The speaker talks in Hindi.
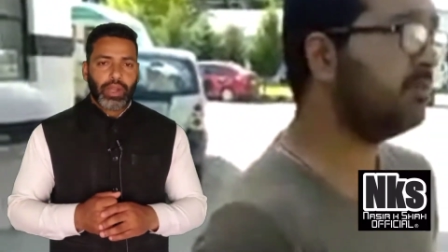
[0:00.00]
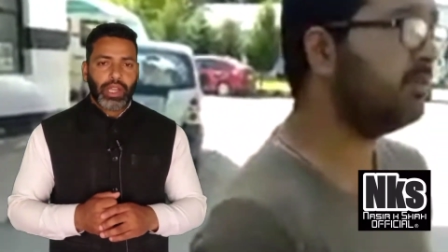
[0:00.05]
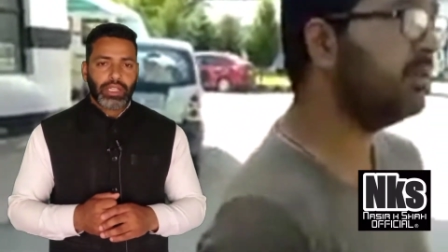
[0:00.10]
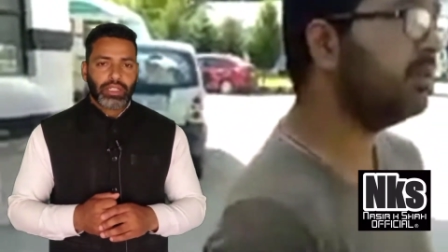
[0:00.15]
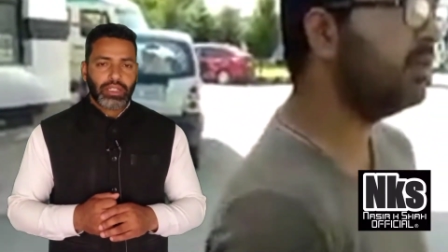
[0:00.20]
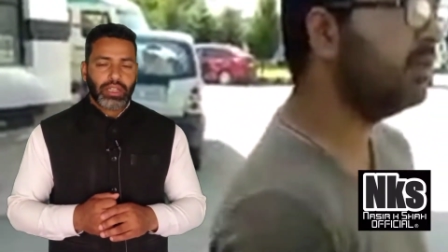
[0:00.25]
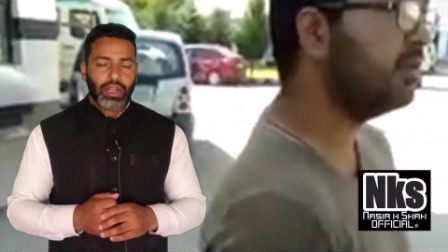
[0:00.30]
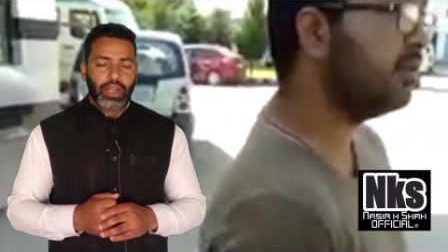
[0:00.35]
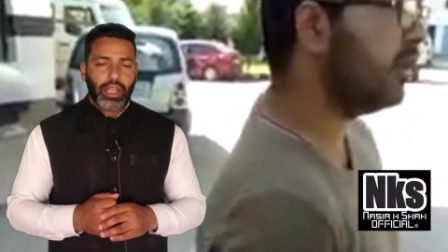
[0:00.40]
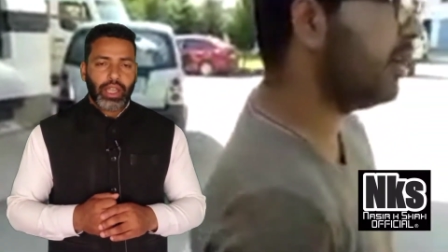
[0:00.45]

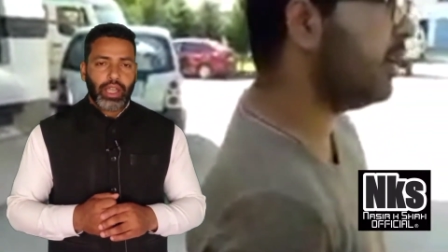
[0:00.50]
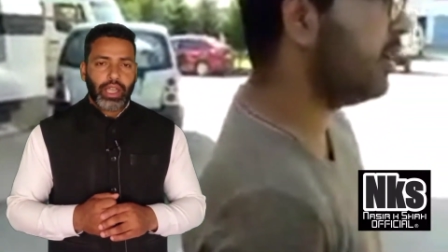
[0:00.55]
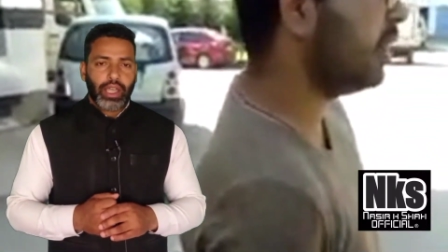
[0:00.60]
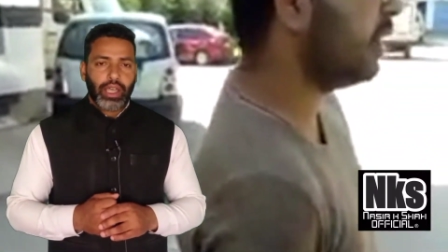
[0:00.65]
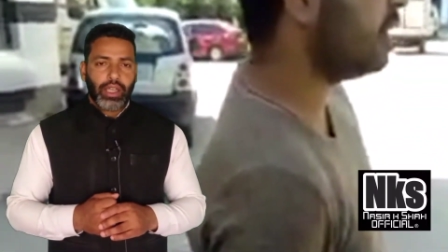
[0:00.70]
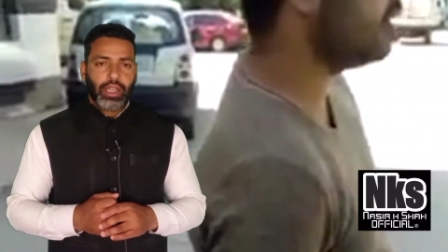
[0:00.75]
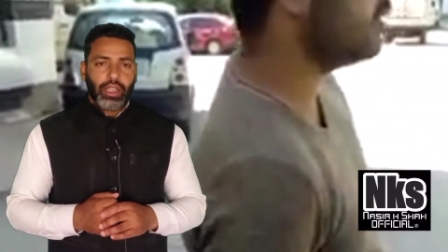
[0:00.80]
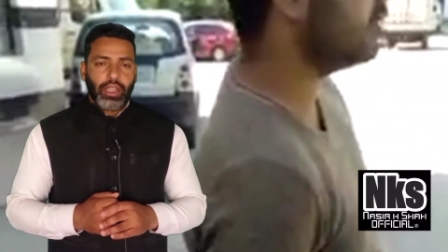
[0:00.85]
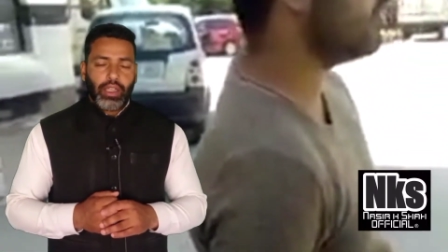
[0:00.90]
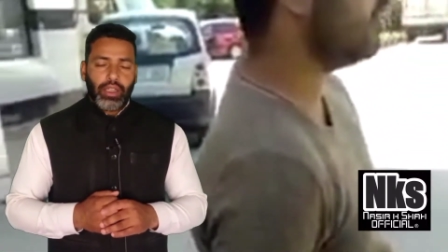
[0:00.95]
मास्क ने
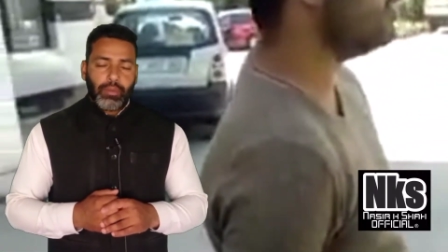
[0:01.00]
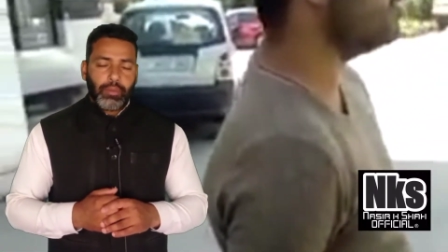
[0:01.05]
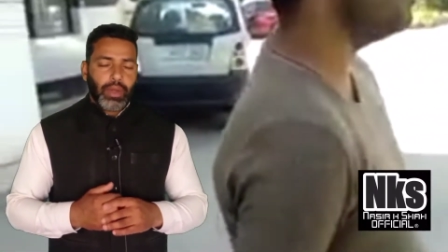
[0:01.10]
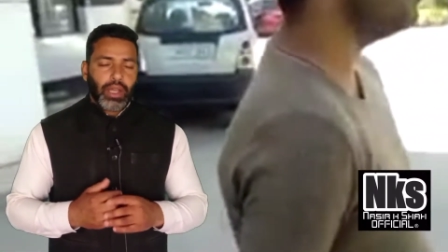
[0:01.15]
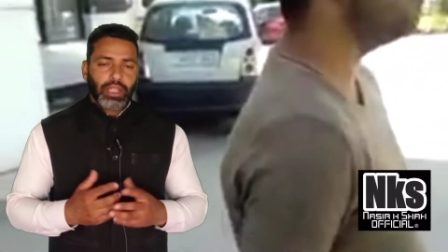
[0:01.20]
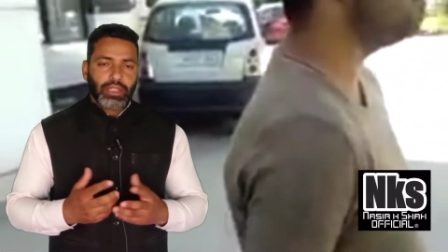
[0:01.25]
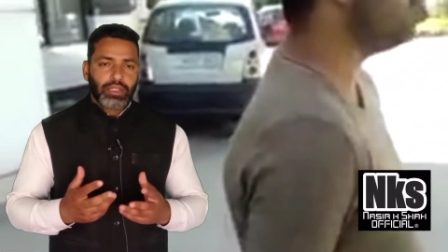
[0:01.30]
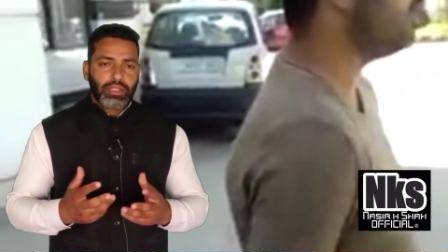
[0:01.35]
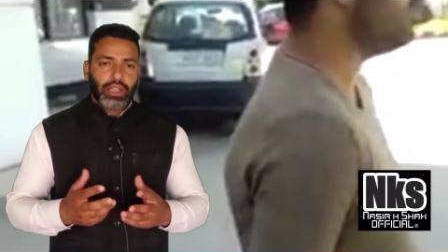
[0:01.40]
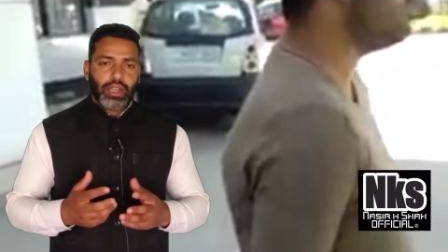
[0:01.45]
लगाया
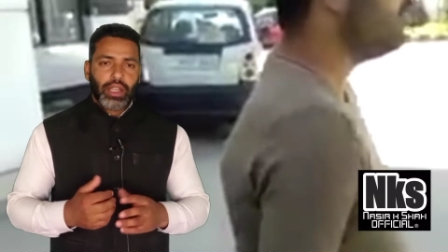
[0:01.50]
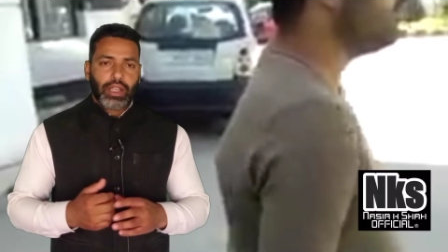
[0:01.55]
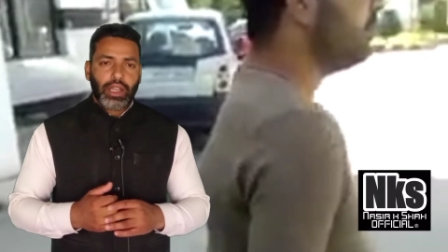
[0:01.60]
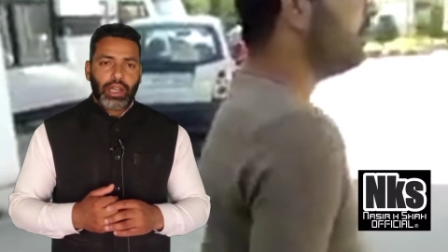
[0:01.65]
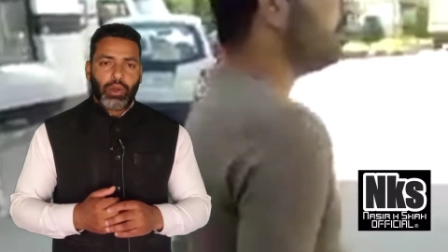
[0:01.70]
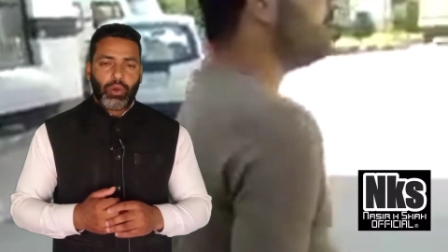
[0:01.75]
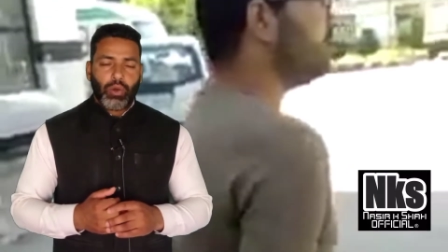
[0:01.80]
मास्क ने लगा